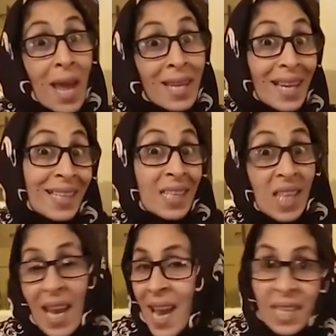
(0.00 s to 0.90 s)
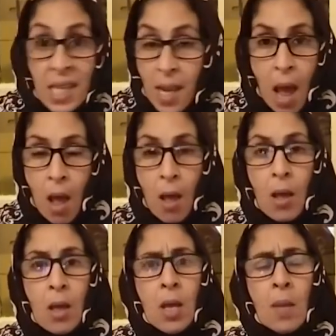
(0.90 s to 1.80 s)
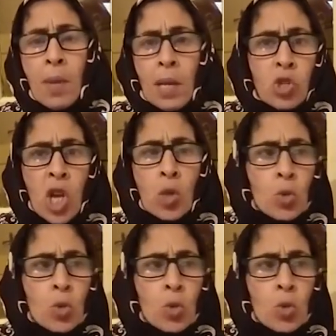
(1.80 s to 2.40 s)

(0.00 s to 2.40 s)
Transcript: انا خديتها عاديه ملي مشات وانا